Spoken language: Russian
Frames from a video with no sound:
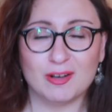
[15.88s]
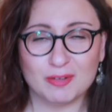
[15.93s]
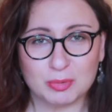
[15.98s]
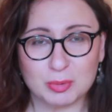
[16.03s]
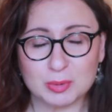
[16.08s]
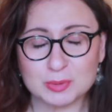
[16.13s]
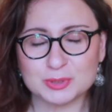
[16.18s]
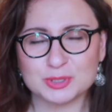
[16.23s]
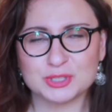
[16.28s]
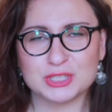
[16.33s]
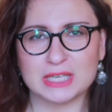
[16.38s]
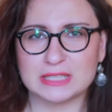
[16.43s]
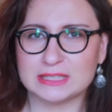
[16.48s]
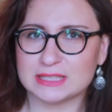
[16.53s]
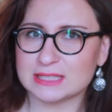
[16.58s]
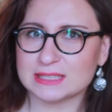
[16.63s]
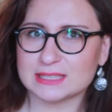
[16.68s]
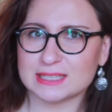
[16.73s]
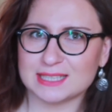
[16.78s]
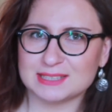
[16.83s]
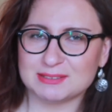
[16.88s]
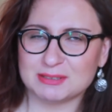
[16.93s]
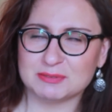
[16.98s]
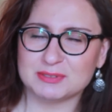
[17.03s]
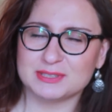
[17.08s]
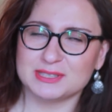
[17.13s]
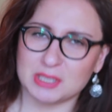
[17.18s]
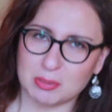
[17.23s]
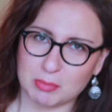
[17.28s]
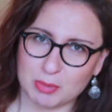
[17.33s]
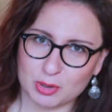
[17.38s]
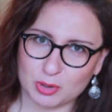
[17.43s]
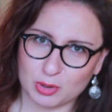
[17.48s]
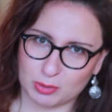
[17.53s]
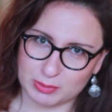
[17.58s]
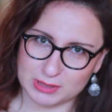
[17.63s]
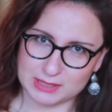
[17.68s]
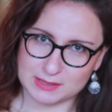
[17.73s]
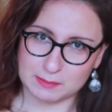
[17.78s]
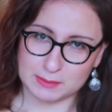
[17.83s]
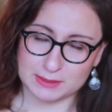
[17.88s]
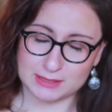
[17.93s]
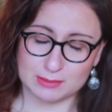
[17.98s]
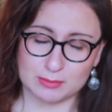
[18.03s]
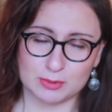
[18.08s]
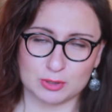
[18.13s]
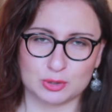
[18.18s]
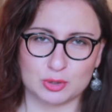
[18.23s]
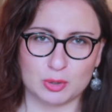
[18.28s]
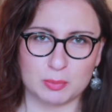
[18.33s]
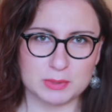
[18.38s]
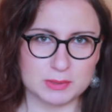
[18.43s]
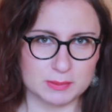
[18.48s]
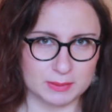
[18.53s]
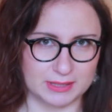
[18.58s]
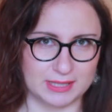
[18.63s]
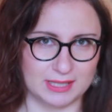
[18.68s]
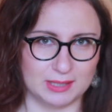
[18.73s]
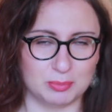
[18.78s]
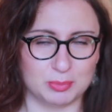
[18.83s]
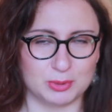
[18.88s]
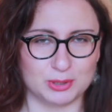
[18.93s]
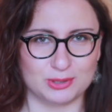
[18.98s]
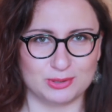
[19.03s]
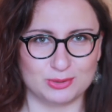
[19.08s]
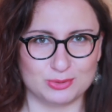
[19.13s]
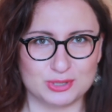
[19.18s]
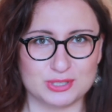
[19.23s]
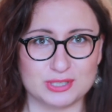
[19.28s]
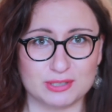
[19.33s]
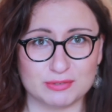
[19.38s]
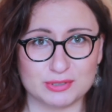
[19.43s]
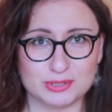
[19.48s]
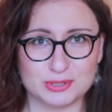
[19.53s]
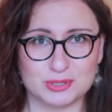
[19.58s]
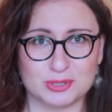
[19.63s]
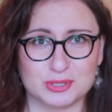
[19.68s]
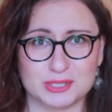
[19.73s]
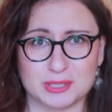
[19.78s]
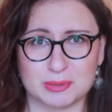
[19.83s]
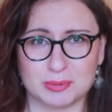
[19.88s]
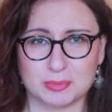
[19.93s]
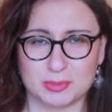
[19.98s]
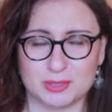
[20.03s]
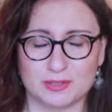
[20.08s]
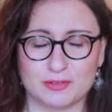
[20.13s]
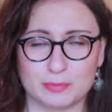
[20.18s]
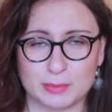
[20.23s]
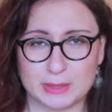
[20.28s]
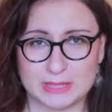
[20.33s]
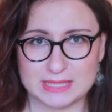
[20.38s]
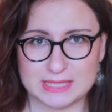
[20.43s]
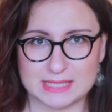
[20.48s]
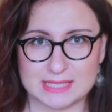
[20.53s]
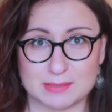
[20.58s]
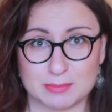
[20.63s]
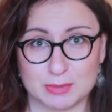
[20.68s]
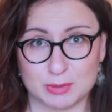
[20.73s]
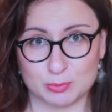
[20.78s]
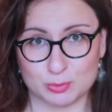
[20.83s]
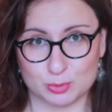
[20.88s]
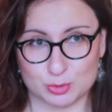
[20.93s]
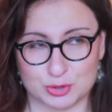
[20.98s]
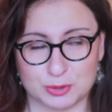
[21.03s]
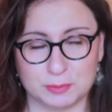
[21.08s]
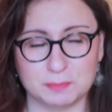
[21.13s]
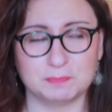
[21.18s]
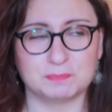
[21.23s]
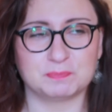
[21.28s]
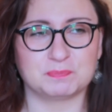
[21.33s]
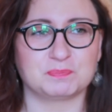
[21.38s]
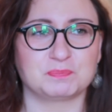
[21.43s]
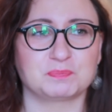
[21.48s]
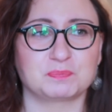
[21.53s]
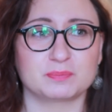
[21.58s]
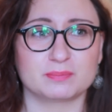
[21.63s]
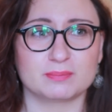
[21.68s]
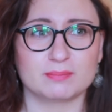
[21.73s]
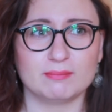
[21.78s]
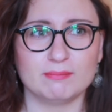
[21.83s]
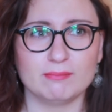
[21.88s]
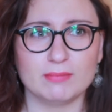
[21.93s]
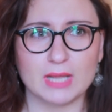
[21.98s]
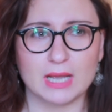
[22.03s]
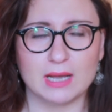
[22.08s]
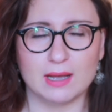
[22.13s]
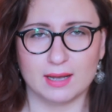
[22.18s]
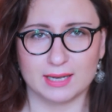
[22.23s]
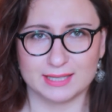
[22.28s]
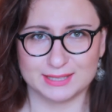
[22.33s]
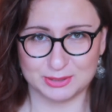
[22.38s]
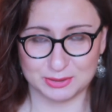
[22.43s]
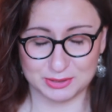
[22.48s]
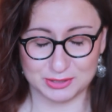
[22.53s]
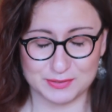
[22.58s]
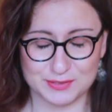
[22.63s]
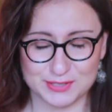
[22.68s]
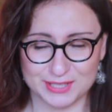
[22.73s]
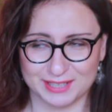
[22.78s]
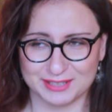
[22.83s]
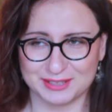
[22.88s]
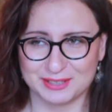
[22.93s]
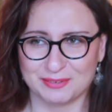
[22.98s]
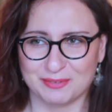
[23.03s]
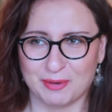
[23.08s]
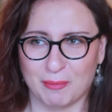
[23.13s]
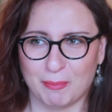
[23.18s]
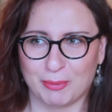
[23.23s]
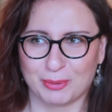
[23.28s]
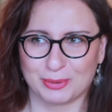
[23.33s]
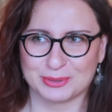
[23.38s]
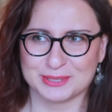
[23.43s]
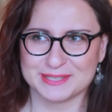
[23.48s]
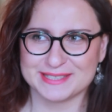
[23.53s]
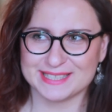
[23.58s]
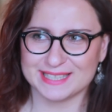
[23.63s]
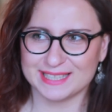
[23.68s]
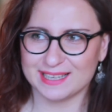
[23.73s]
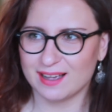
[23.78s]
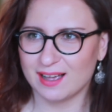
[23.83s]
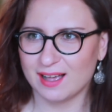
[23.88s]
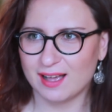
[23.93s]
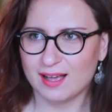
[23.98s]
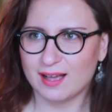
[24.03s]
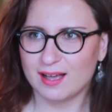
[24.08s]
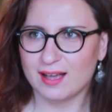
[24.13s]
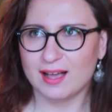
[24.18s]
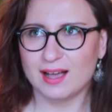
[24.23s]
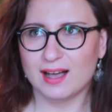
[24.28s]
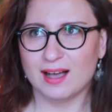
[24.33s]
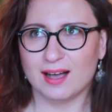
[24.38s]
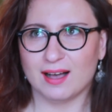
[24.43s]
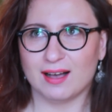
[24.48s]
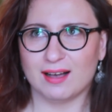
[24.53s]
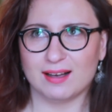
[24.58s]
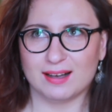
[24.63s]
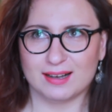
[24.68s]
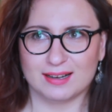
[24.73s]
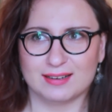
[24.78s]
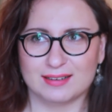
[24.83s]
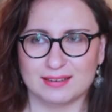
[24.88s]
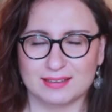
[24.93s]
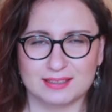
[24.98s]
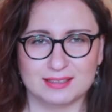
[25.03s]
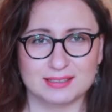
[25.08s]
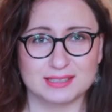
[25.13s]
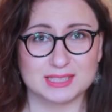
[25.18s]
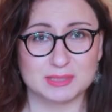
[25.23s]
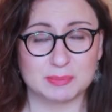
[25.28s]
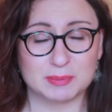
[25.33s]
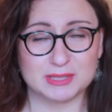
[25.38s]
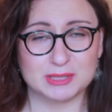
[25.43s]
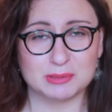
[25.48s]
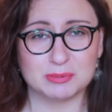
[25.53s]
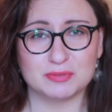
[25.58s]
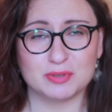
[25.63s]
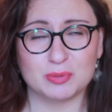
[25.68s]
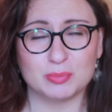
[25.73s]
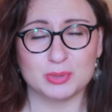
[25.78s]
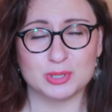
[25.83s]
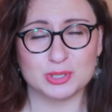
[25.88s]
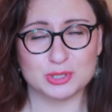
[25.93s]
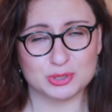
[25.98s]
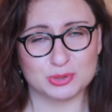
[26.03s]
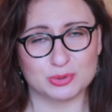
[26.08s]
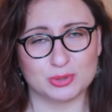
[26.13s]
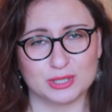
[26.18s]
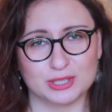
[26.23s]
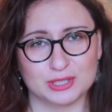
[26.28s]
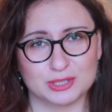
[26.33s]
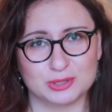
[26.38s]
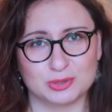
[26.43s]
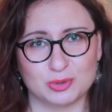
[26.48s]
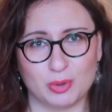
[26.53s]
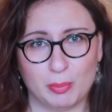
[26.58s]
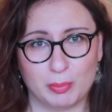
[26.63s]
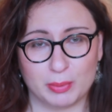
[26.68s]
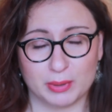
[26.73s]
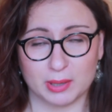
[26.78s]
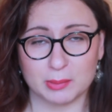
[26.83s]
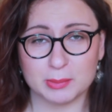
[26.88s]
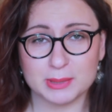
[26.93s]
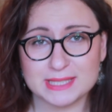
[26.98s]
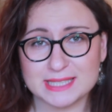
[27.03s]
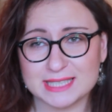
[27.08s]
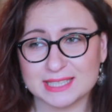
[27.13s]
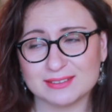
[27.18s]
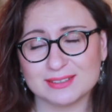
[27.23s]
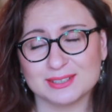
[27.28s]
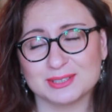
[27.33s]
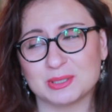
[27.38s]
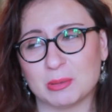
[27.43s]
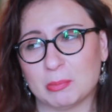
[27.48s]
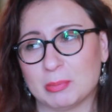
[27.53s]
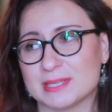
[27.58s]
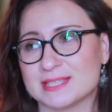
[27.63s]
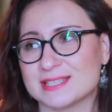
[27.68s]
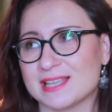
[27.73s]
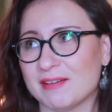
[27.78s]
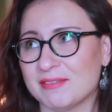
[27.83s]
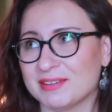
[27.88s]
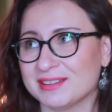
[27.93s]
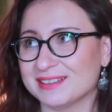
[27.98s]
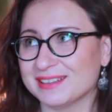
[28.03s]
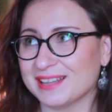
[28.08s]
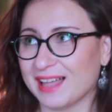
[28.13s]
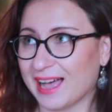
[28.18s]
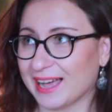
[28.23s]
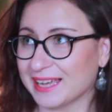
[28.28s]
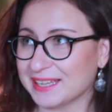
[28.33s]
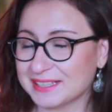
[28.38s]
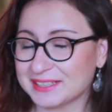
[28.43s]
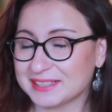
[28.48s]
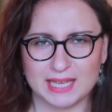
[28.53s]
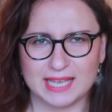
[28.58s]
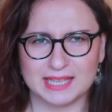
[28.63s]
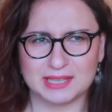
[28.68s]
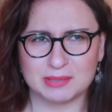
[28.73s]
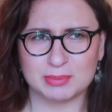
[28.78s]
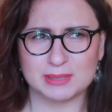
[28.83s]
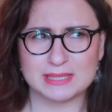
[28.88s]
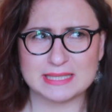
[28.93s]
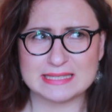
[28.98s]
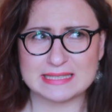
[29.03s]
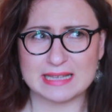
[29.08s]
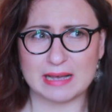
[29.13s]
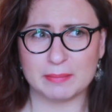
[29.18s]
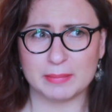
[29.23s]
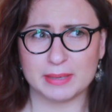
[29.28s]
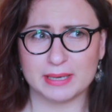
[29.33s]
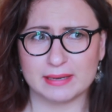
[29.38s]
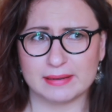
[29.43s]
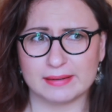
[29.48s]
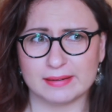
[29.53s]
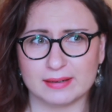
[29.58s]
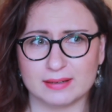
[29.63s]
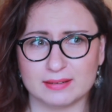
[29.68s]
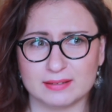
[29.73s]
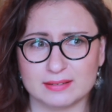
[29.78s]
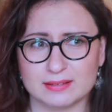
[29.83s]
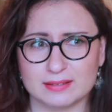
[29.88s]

В любом случае, хотела сказать вам всем огромное спасибо, кто посмотрел предыдущее видео, где мы были вместе с моим мужем, а, где он отвечал на вопросы. А, спасибо вам большое, кто прокомментировал, кто поставил лайк. Это было самое